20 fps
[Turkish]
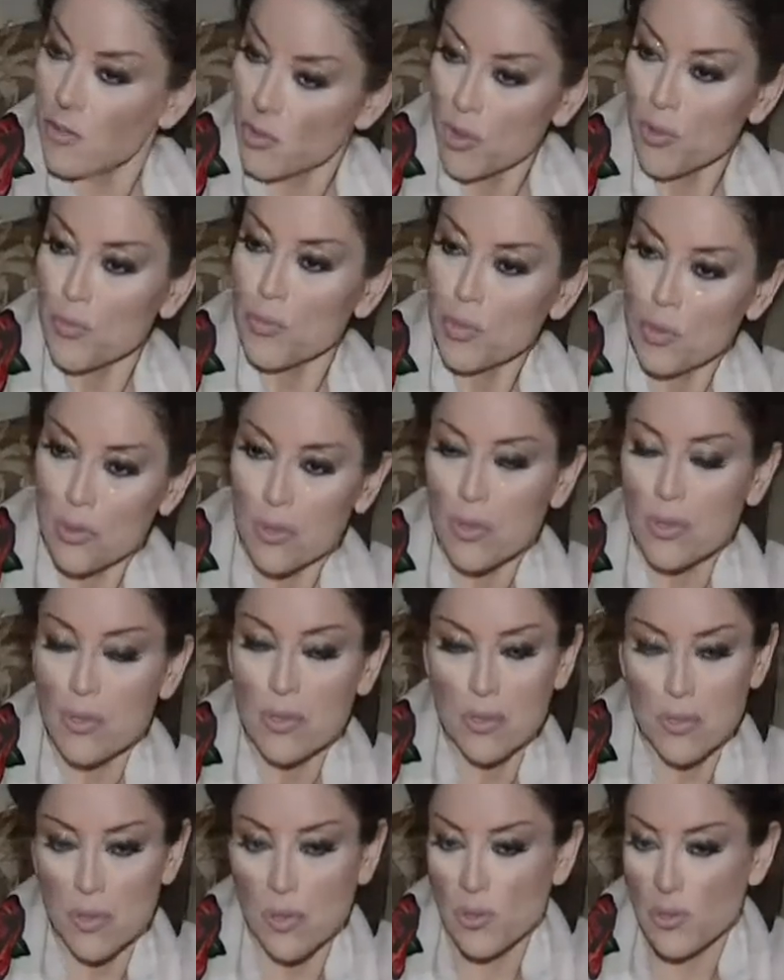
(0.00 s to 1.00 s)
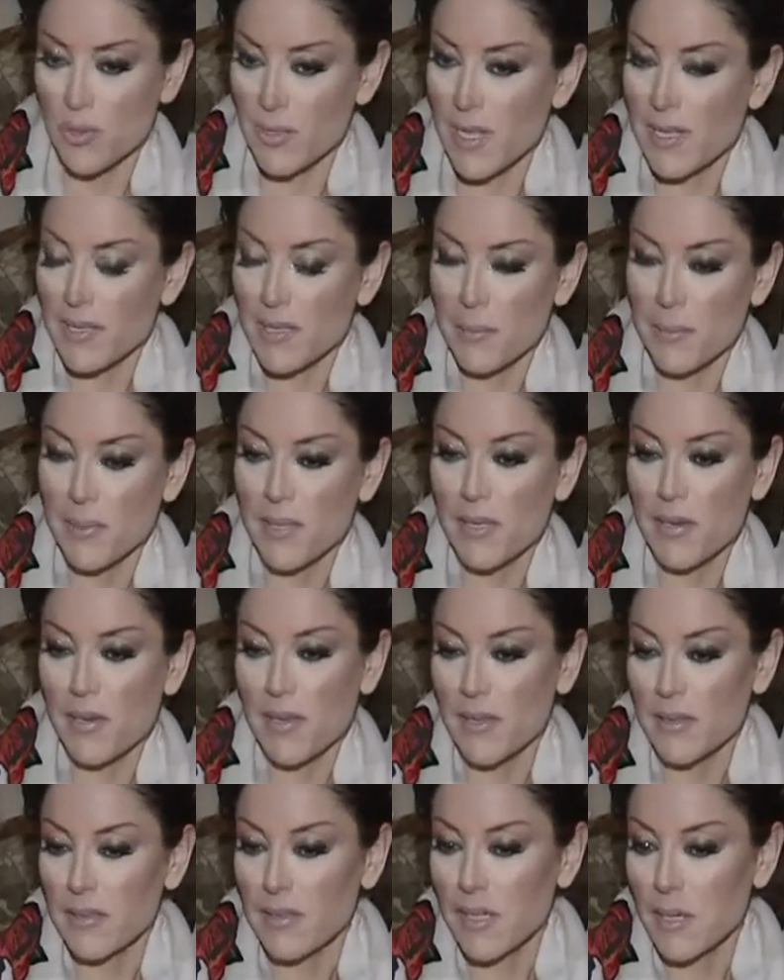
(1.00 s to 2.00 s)
Çok mutluyuz, çok güzel
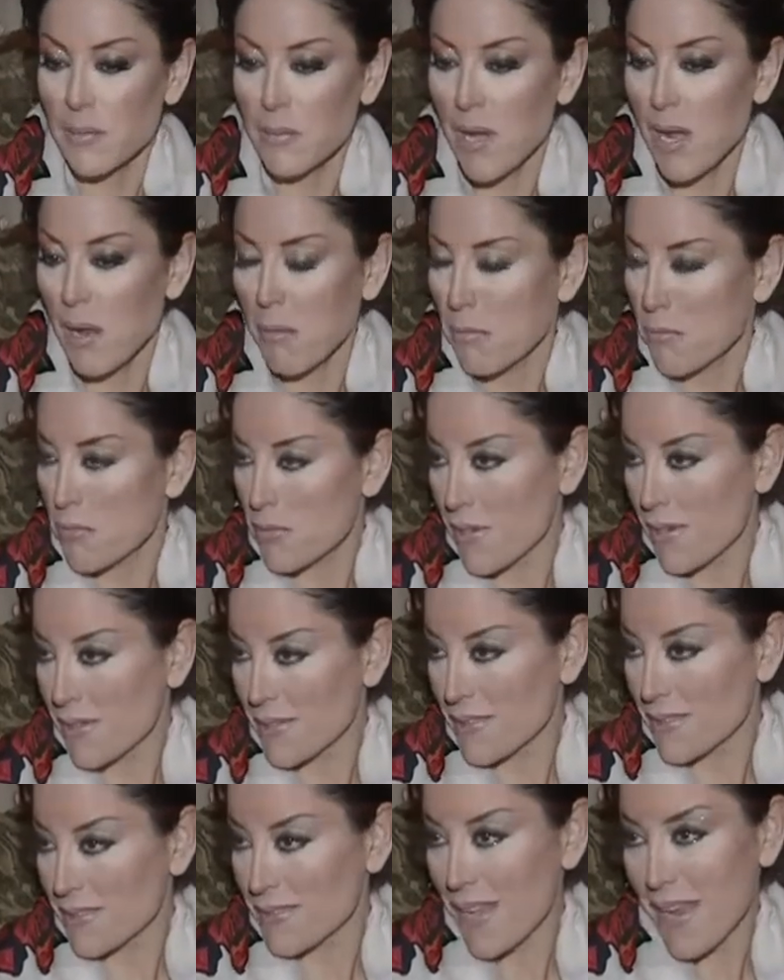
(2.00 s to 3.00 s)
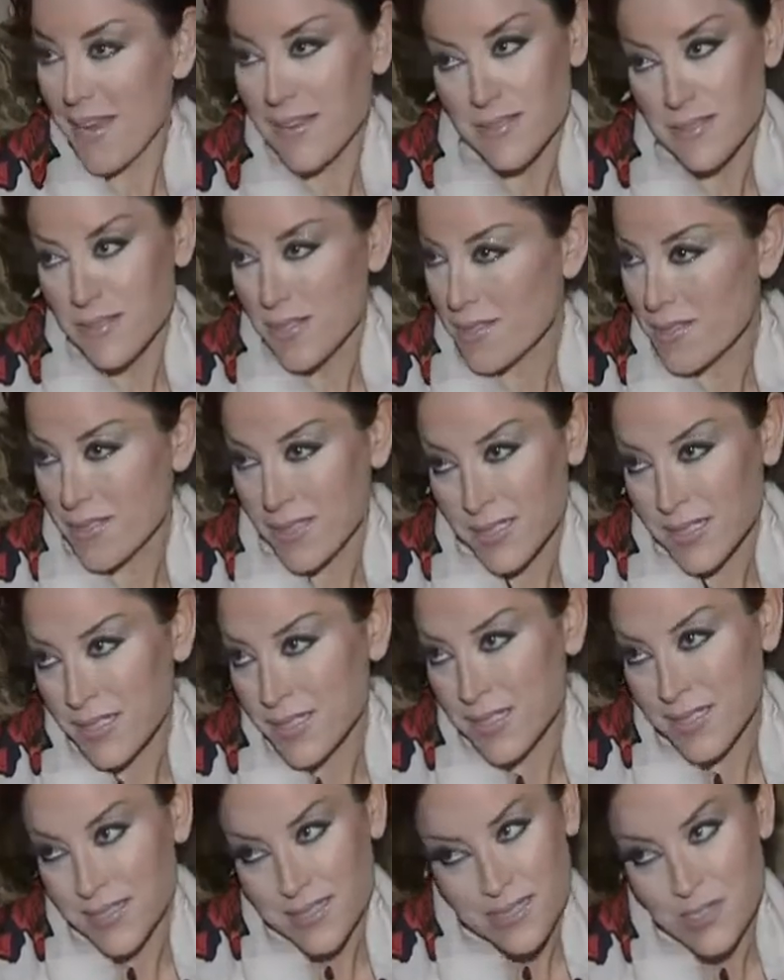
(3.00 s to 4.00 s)
tepkiler aldık ama albümümüz artık neredeyse
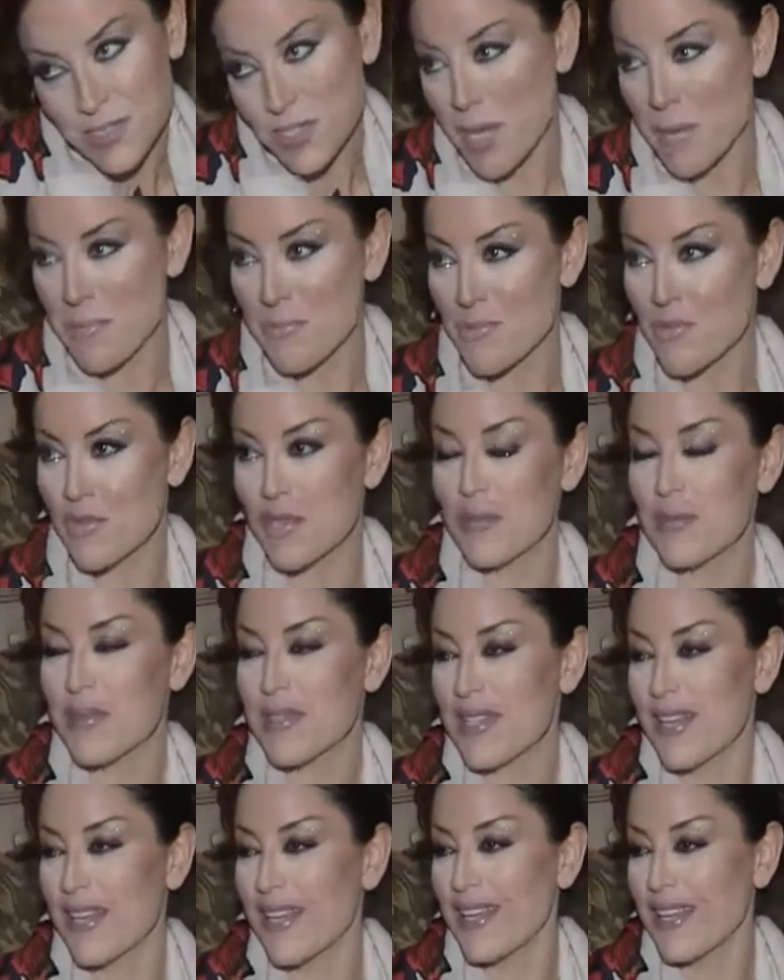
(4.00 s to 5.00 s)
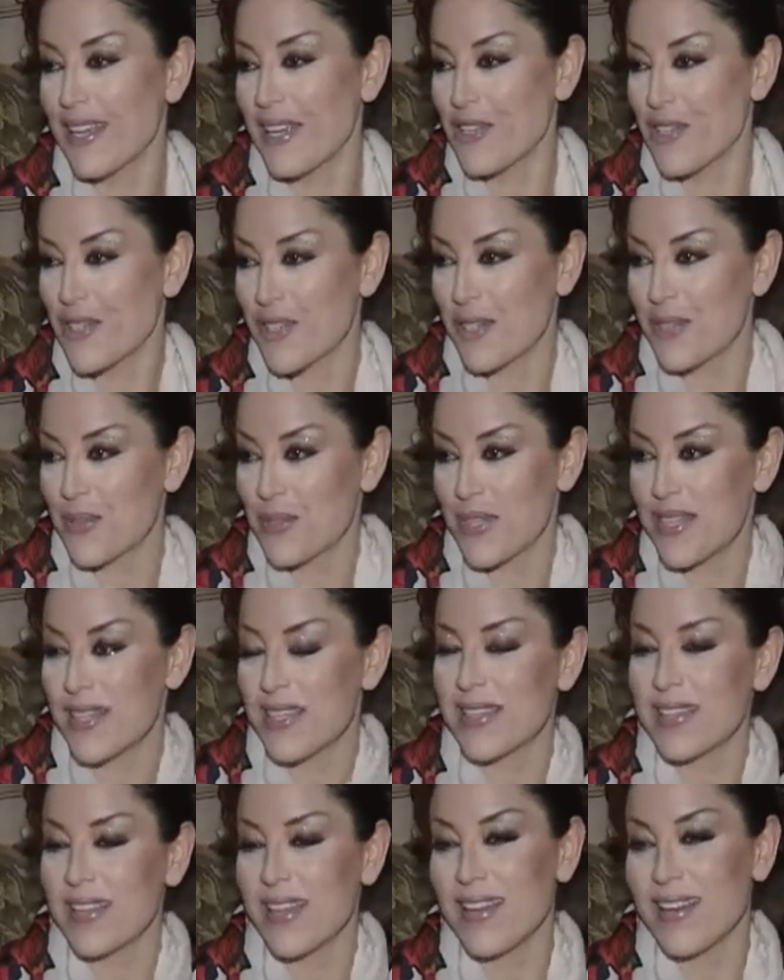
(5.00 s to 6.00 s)
eski diyeceğim. Çünkü bir sene geçti
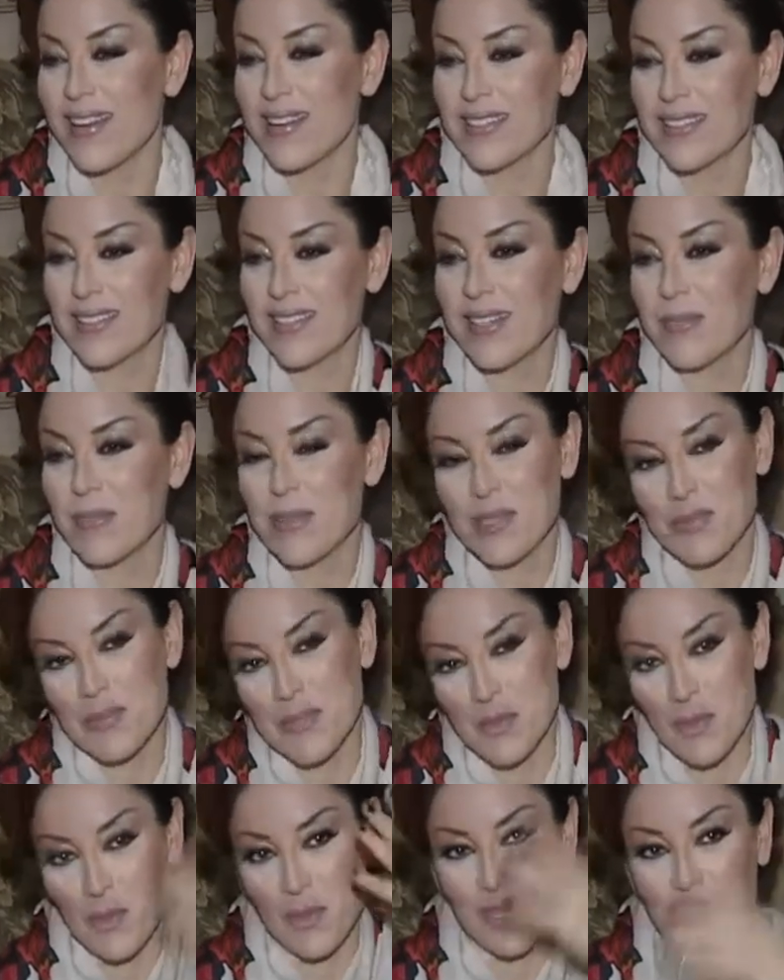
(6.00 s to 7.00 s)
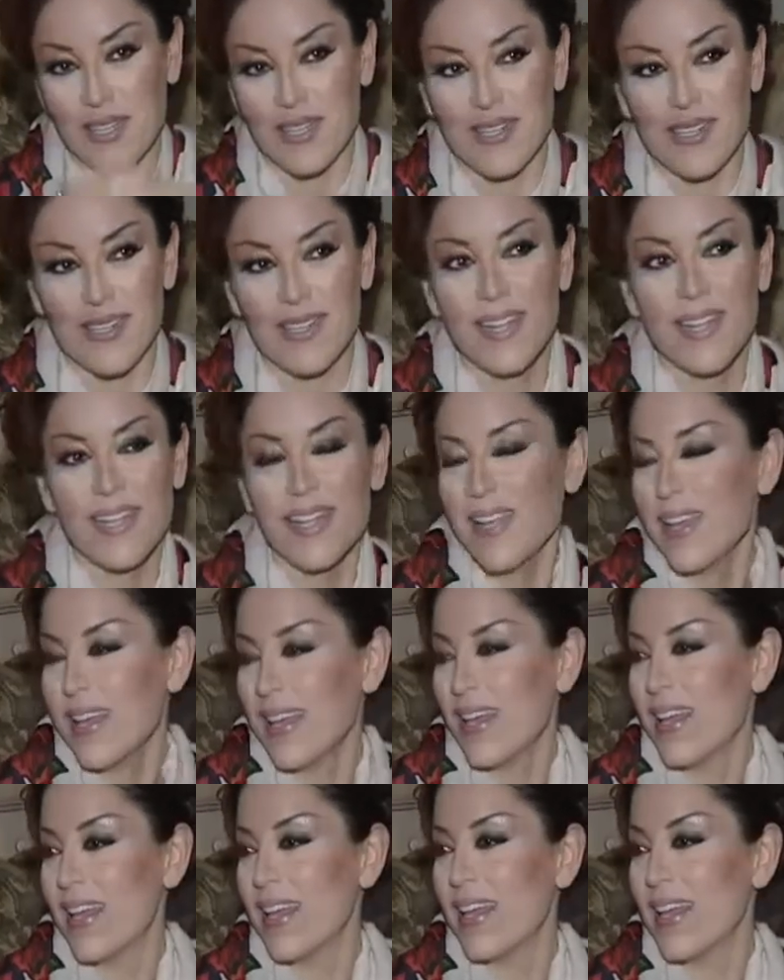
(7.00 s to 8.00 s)
üzerinden artık biz bir sonrakinin
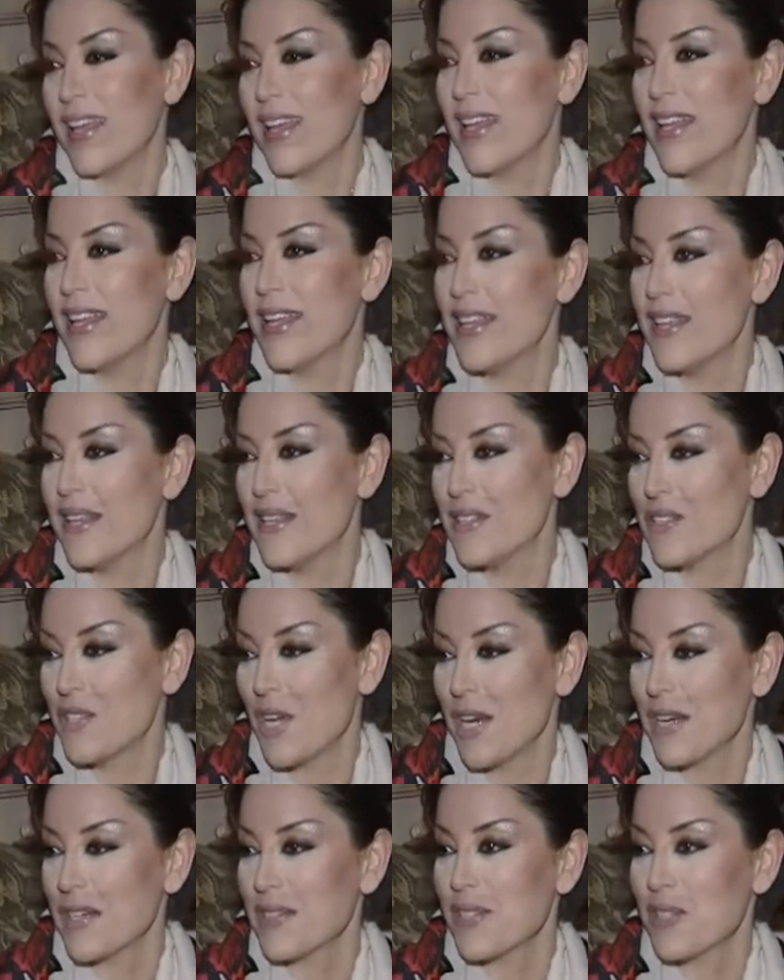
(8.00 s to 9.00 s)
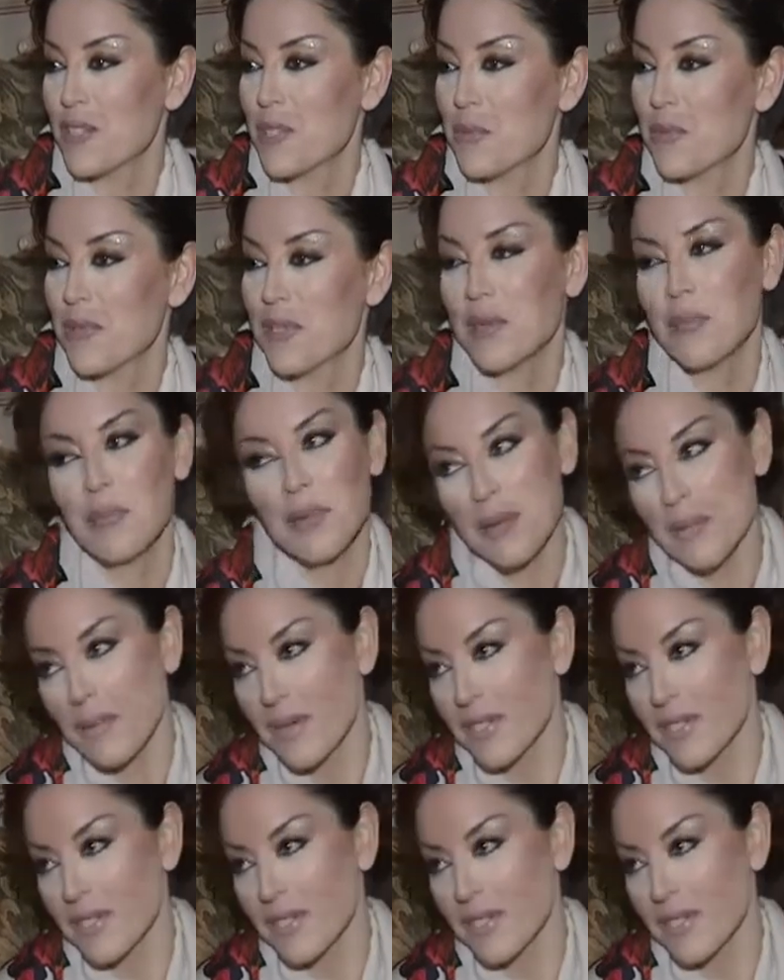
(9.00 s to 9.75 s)
eee, şarkı seçimlerine bile